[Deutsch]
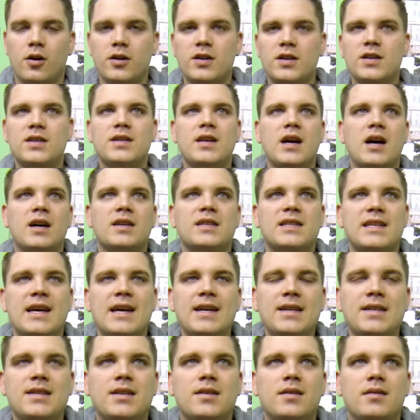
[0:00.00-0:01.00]
Heute ist Tag
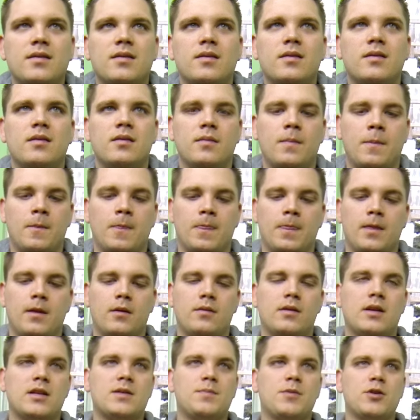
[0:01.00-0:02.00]
6.
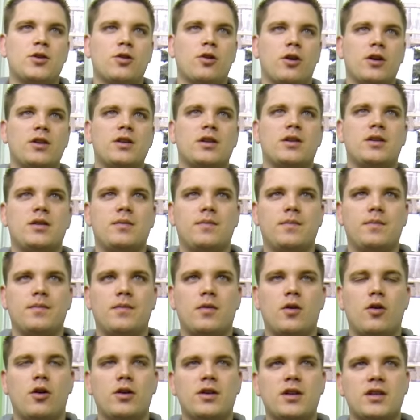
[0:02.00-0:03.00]
Das bedeutet,
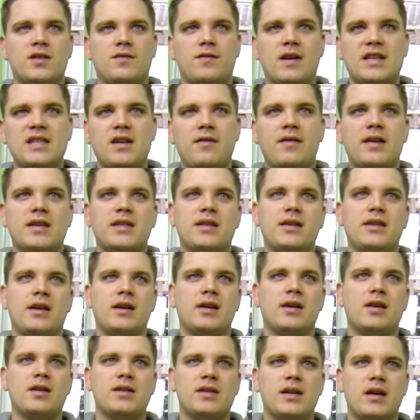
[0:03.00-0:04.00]
heute ist Wasserwechseln
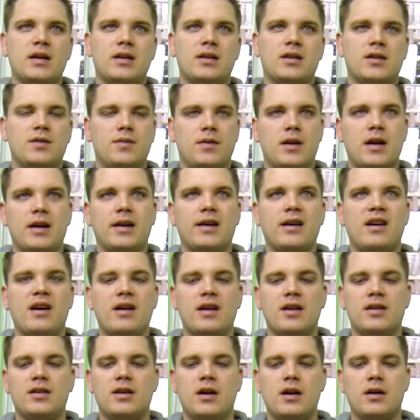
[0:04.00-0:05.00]
angesagt, ist wieder ein
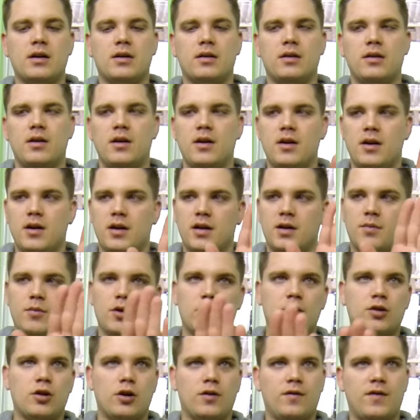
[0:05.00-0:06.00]
gerader Tag. Ich
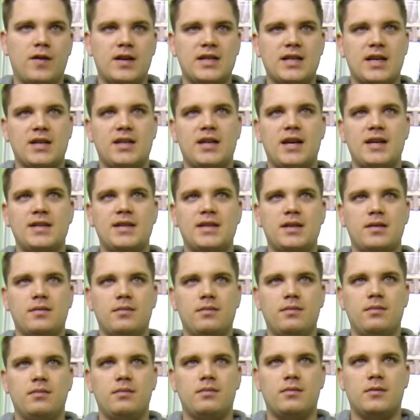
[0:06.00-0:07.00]
möchte heute Wasser
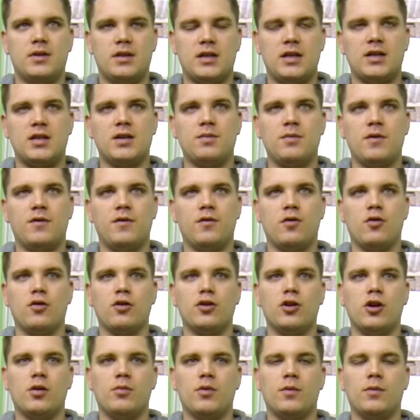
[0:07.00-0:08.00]
testen. Das hatte ich mir
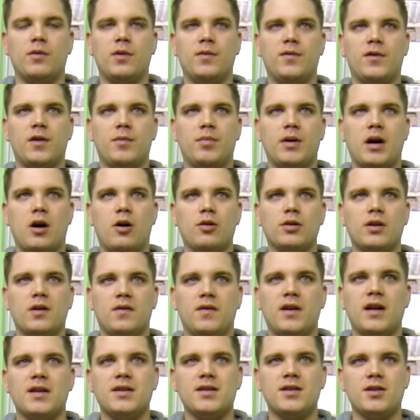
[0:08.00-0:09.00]
vorgenommen, um den Verbrauch der
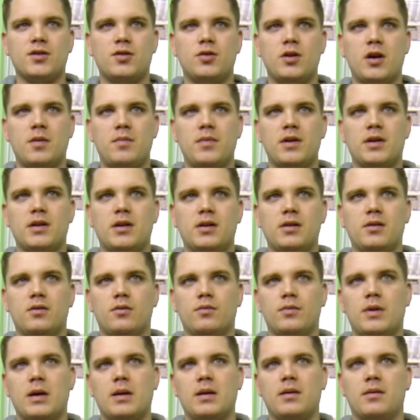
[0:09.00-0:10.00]
Pflanzen zu ermitteln,
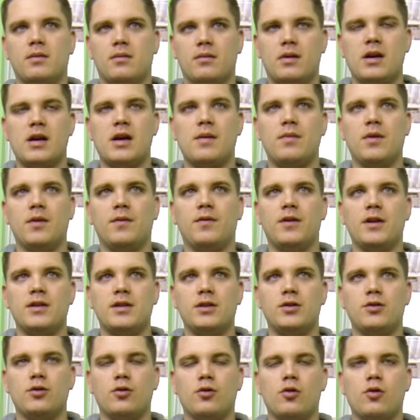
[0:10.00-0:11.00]
um dann gegebenenfalls
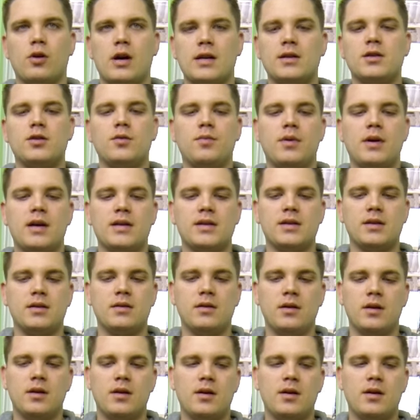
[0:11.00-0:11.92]
die Düngung anzupassen.